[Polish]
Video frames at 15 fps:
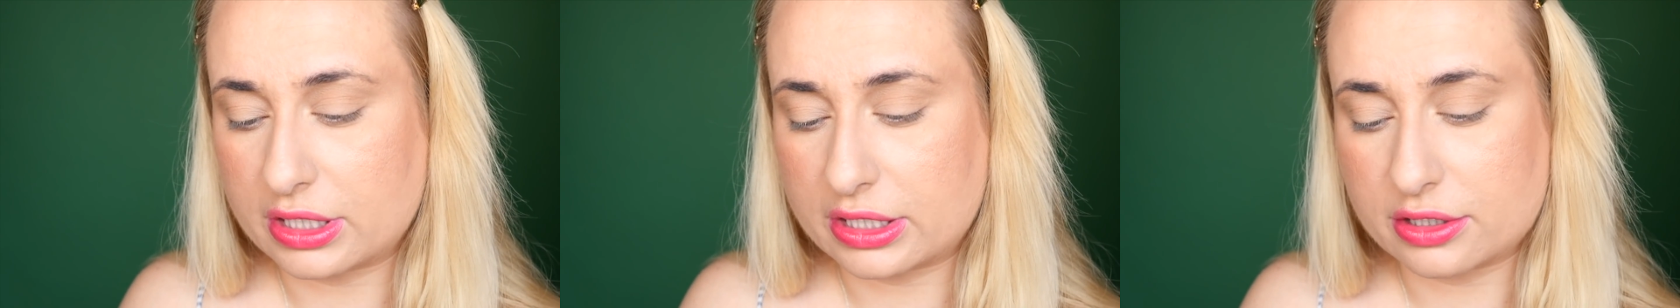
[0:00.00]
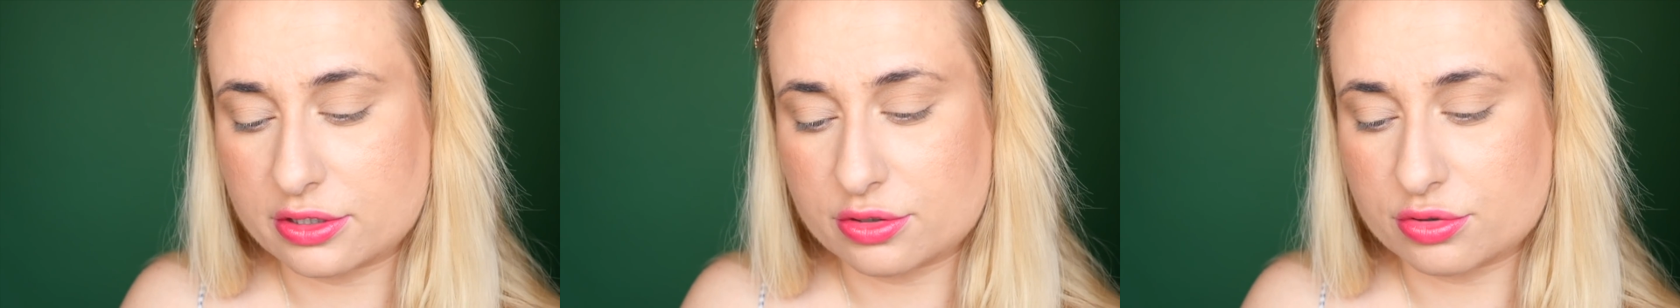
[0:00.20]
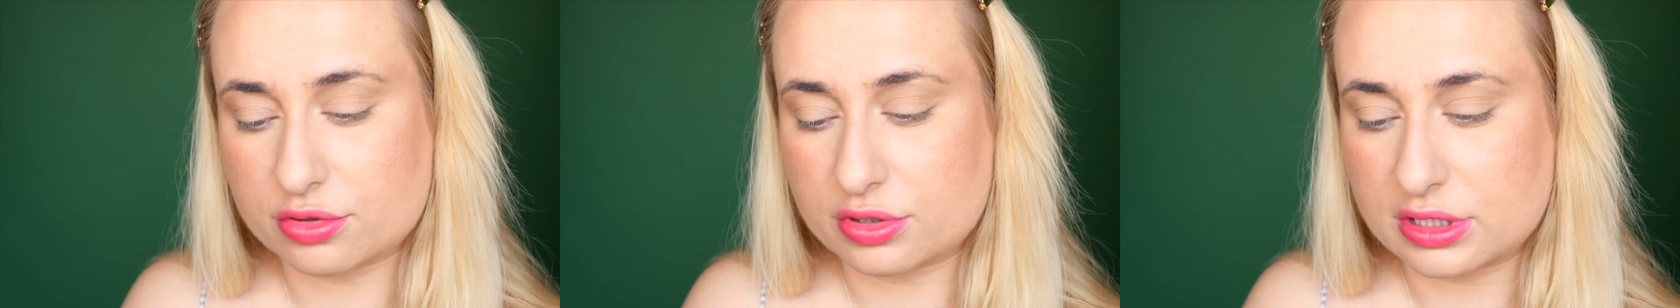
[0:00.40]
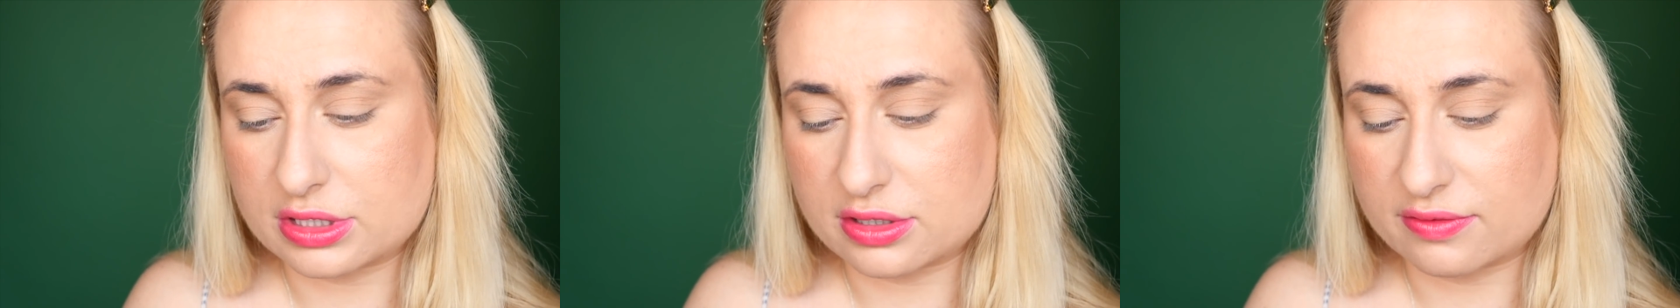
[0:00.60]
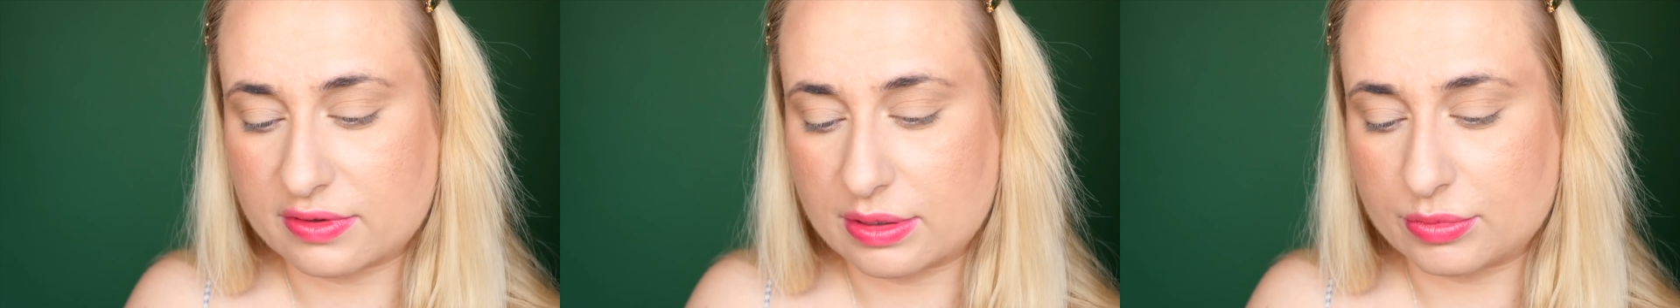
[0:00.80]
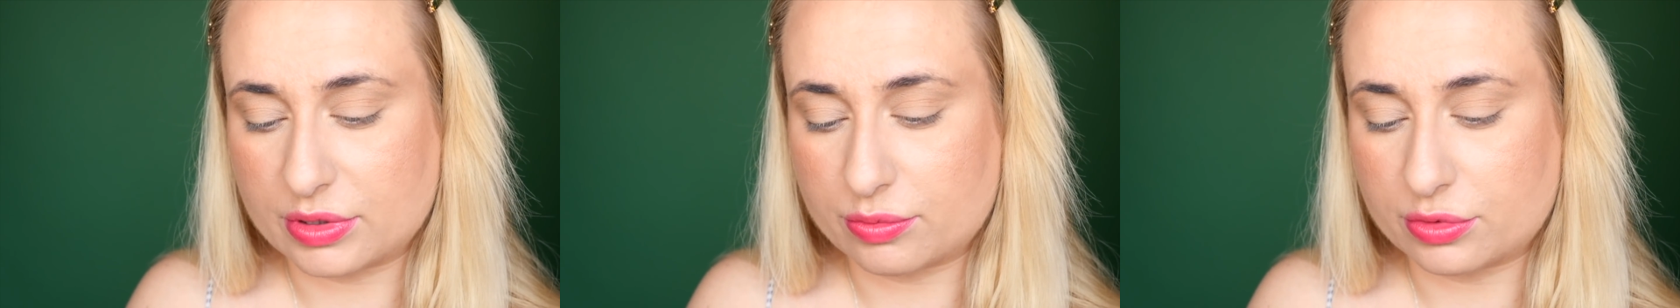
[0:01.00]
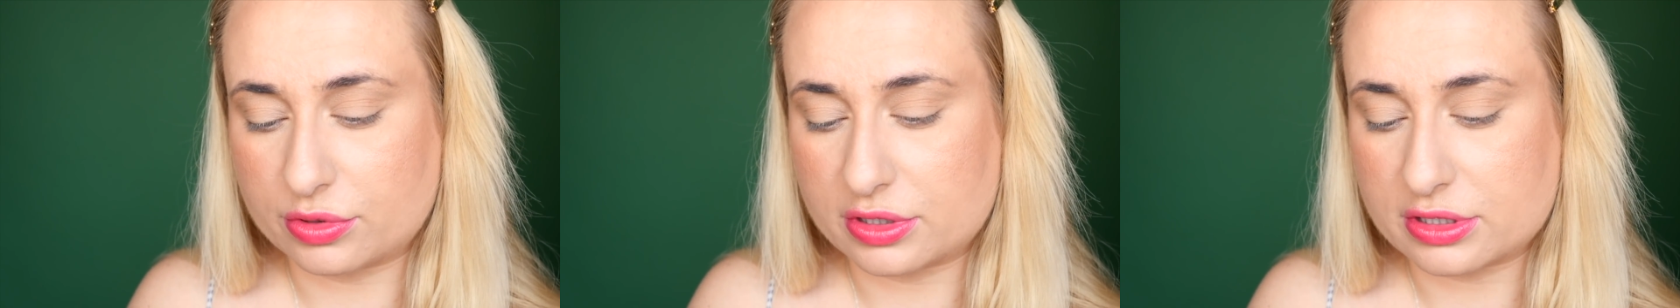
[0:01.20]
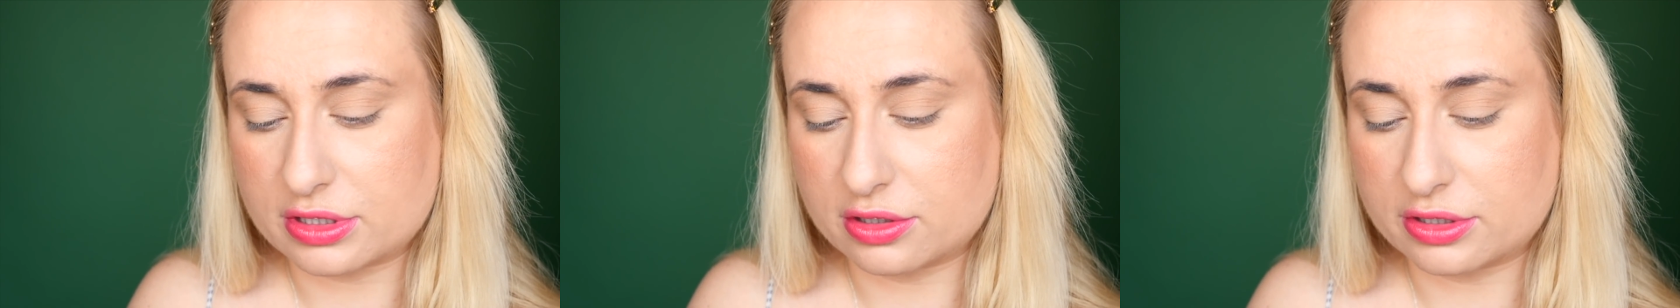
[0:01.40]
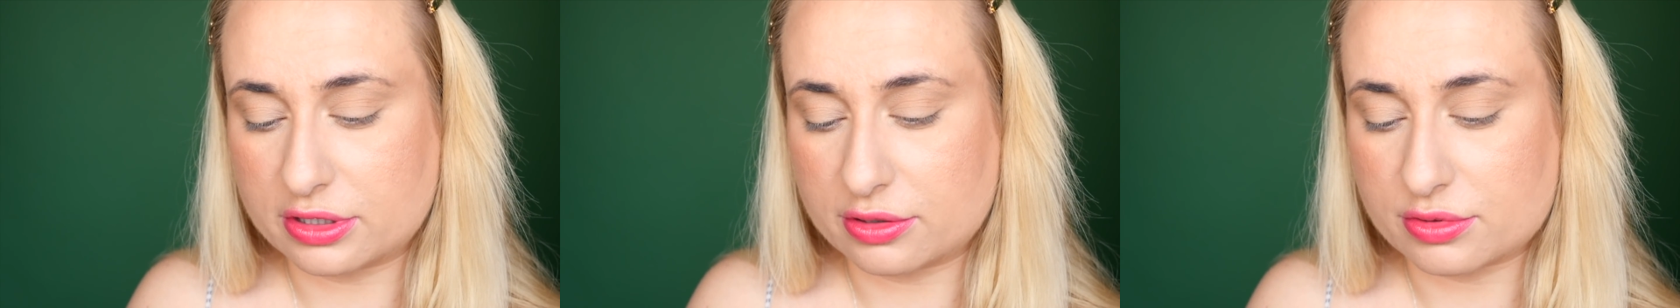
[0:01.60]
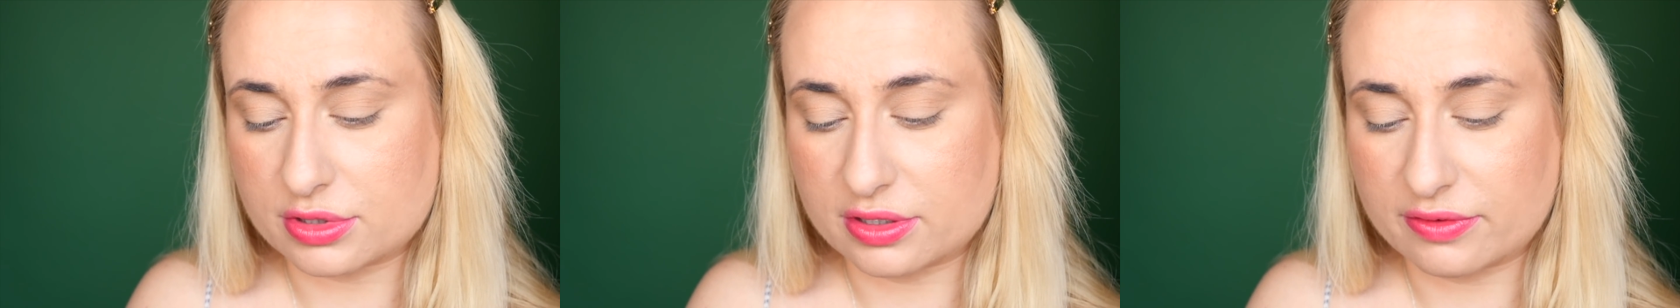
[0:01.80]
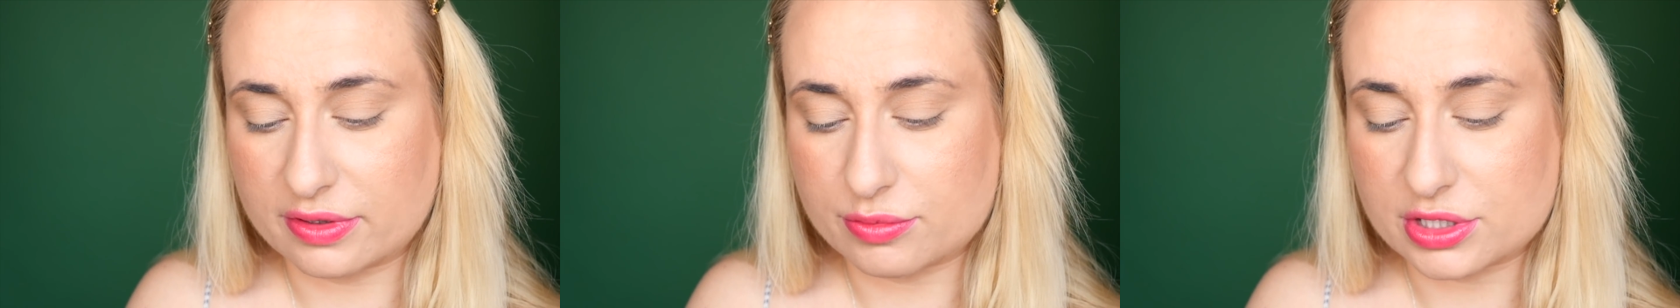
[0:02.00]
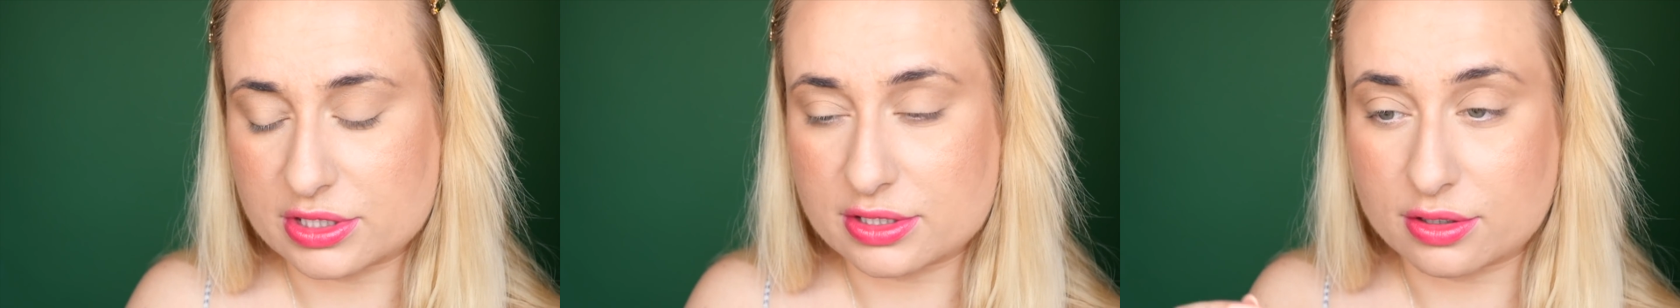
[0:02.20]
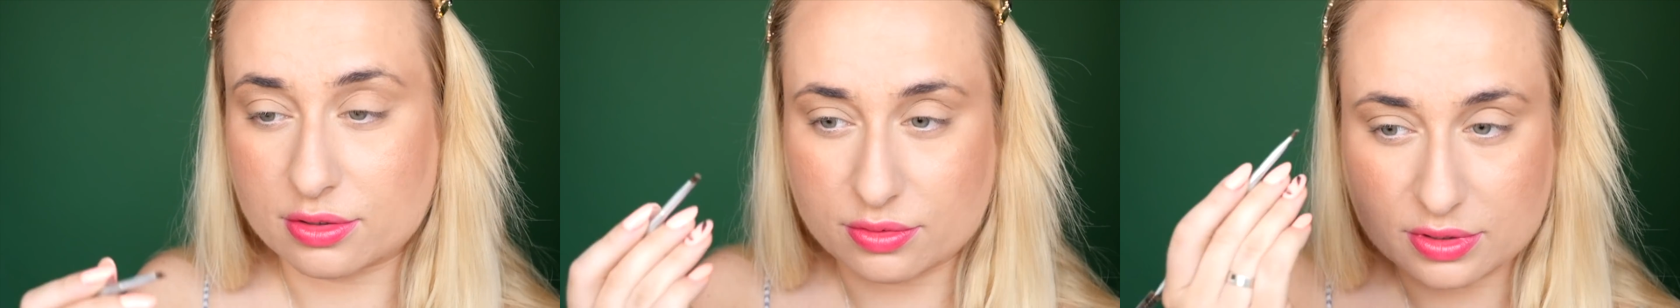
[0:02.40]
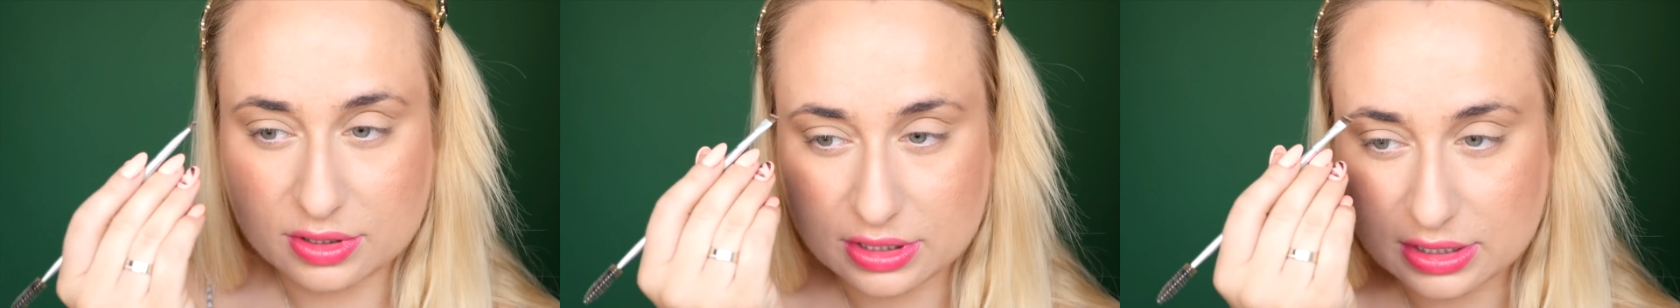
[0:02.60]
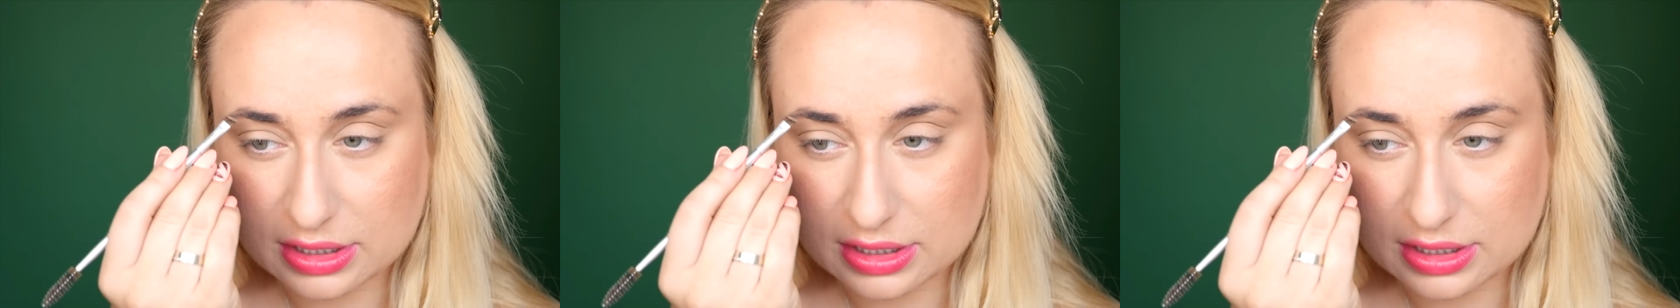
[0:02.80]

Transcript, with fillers: Ja kiedyś już testowałam te pudry z Golden Rose i wiem, że są